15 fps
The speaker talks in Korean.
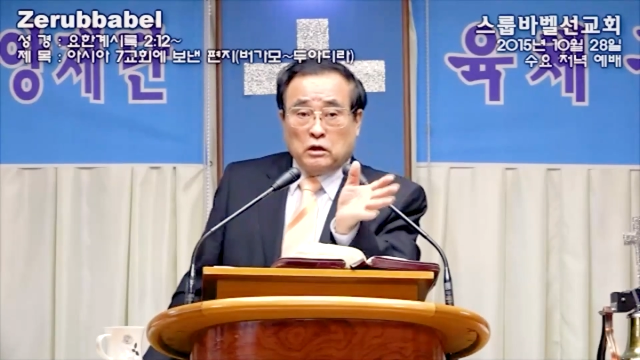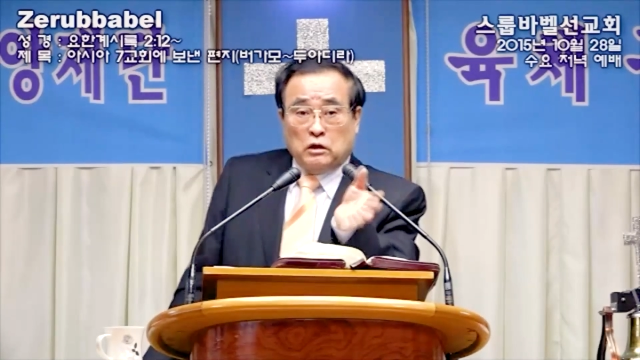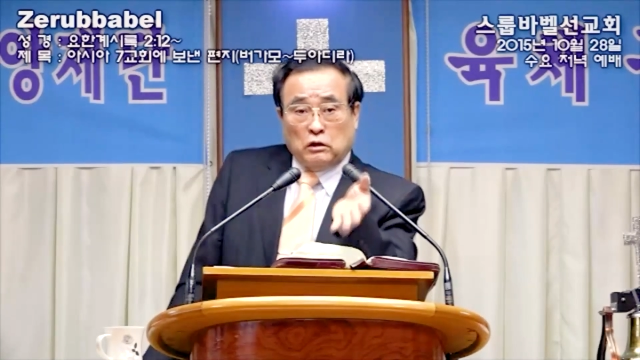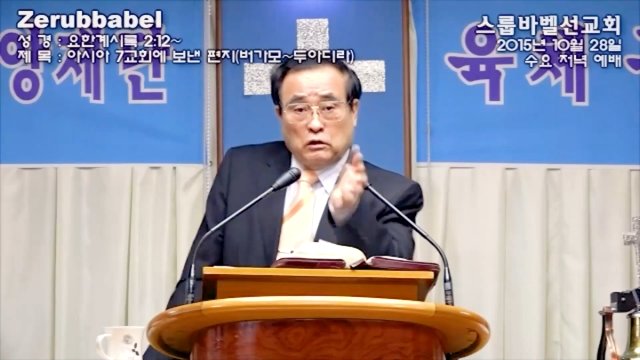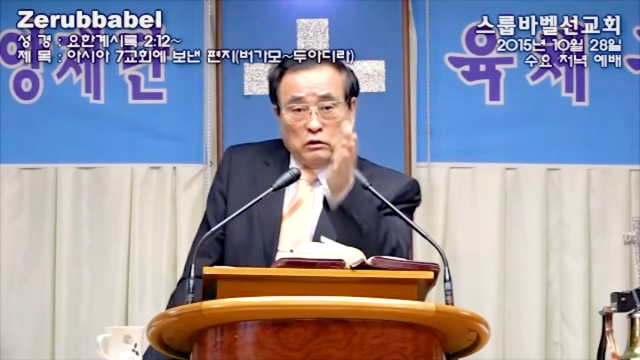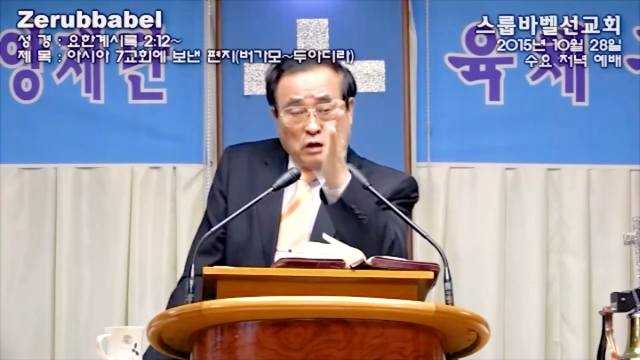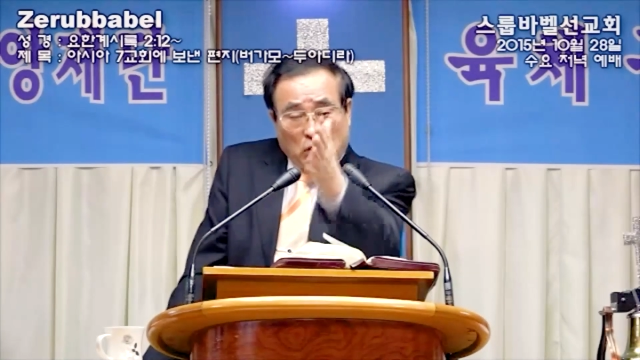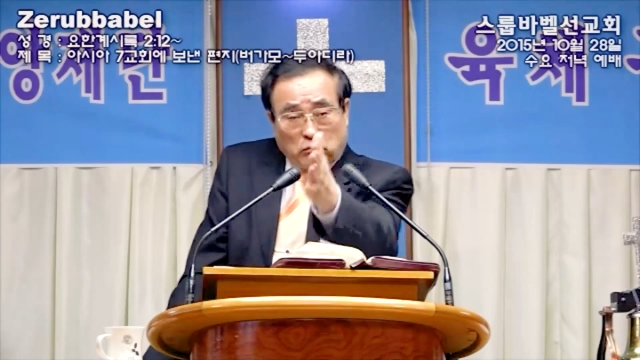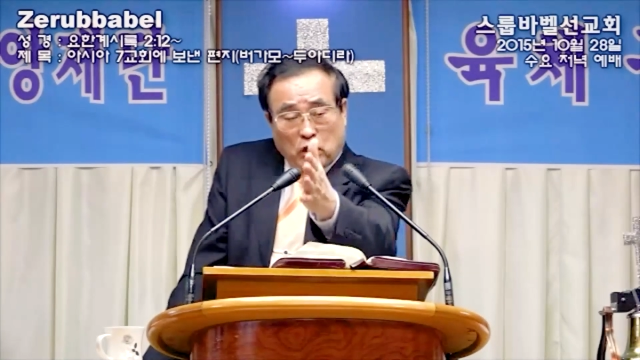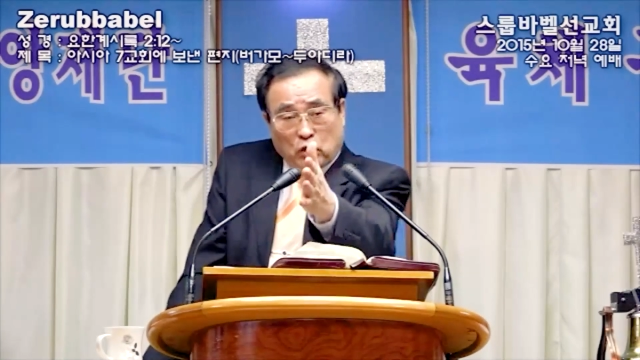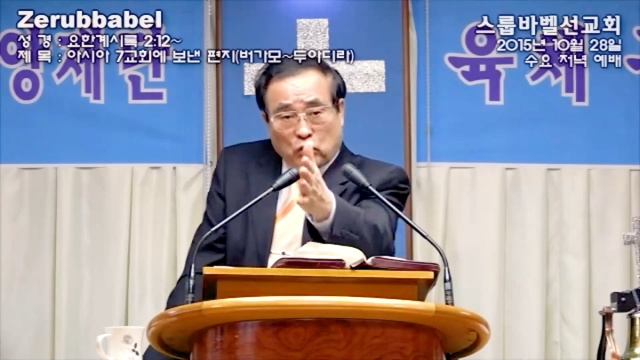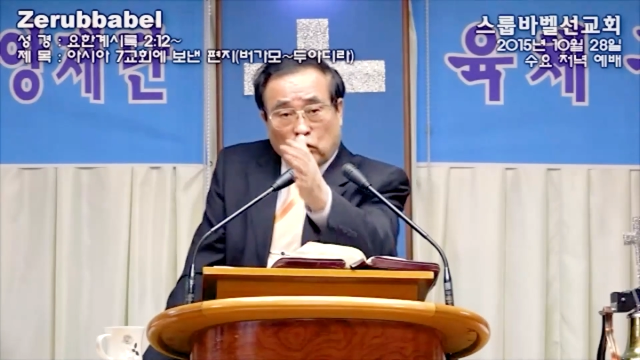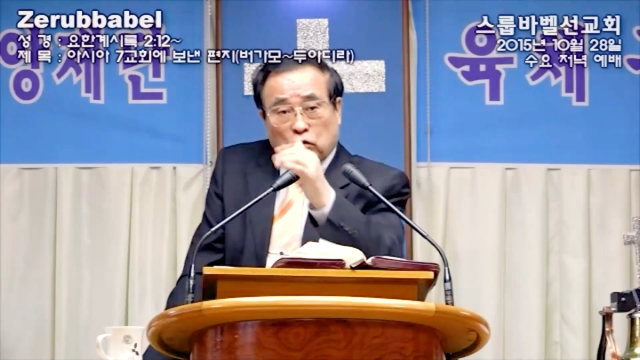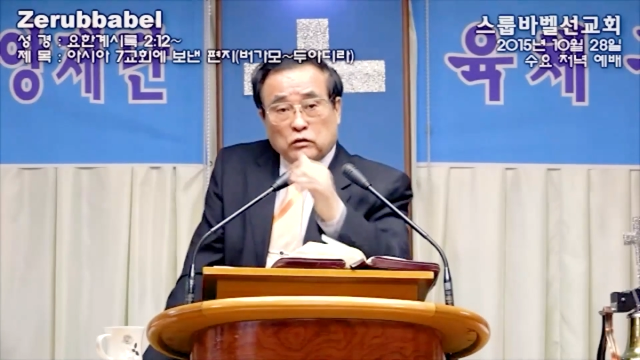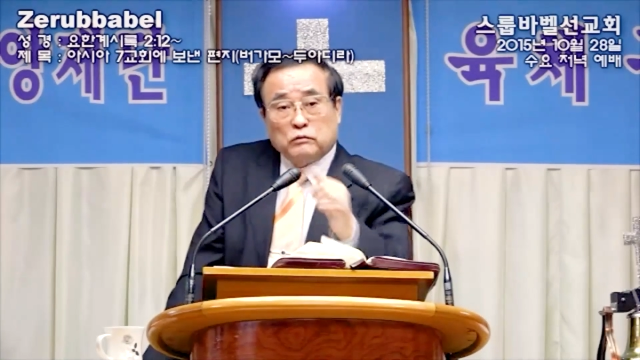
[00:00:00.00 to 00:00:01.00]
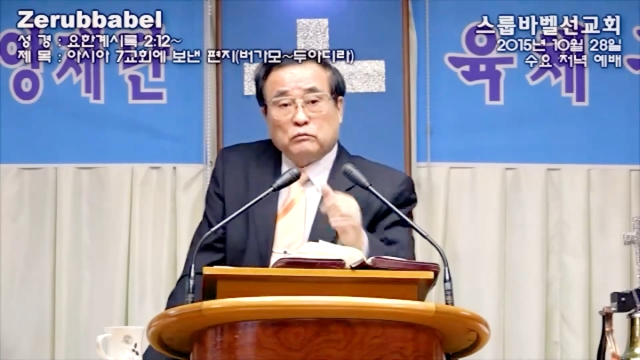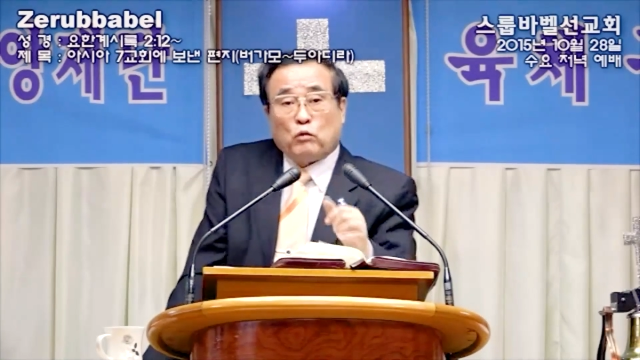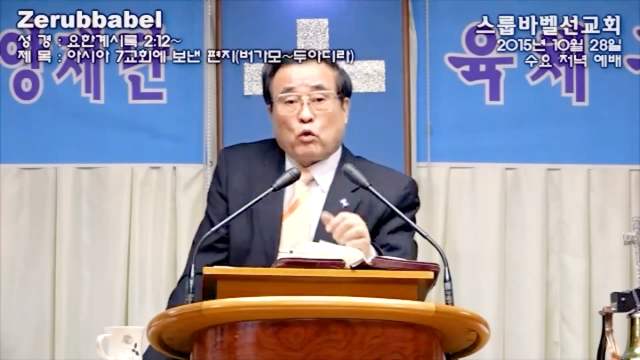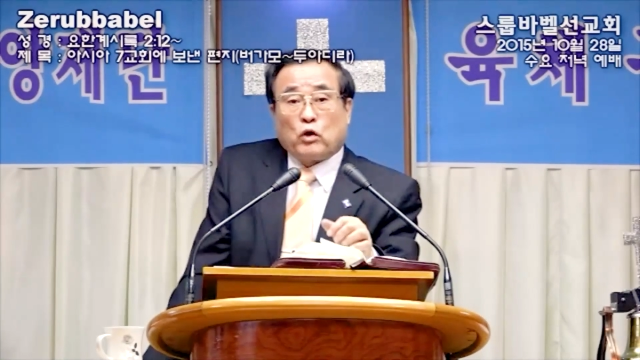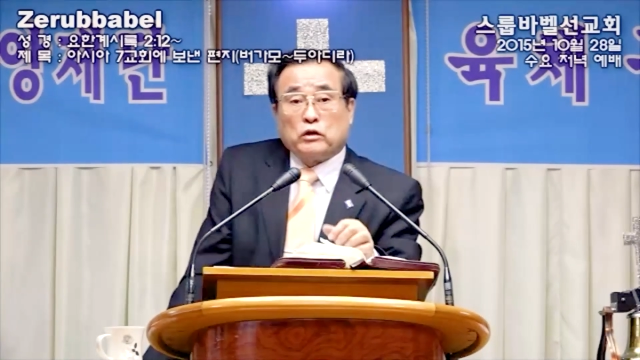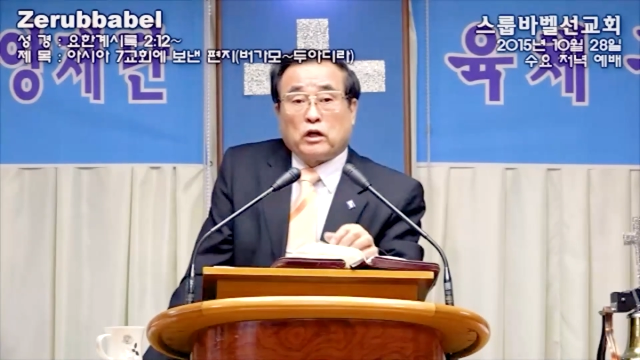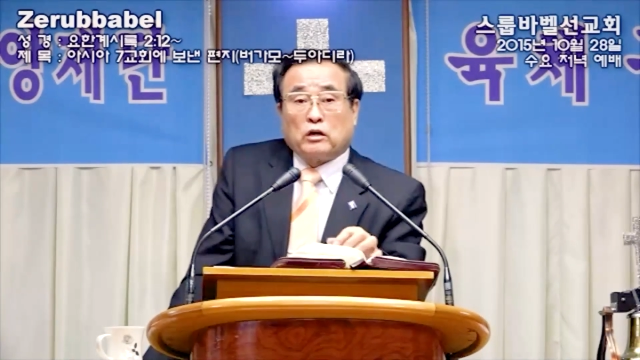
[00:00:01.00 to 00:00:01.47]
길을 딱 막고
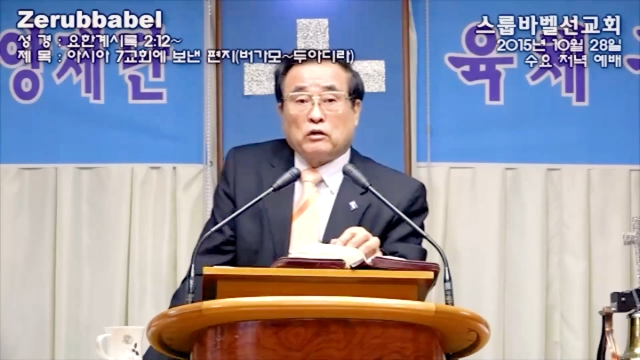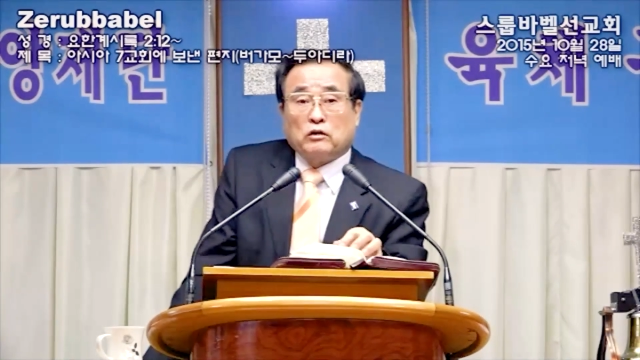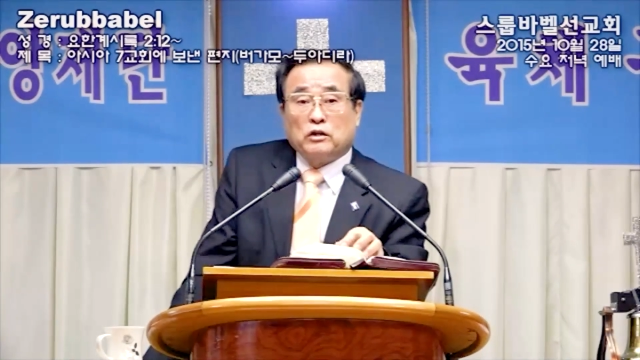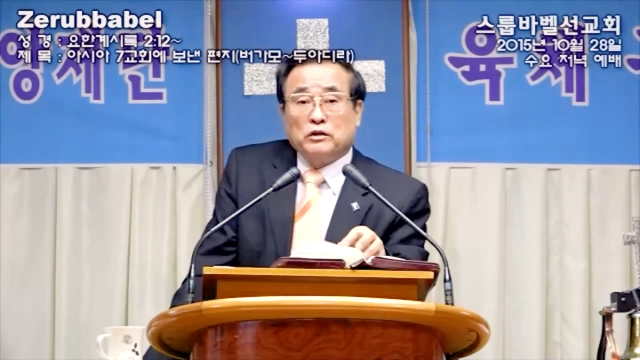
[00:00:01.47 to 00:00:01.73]
못 간다는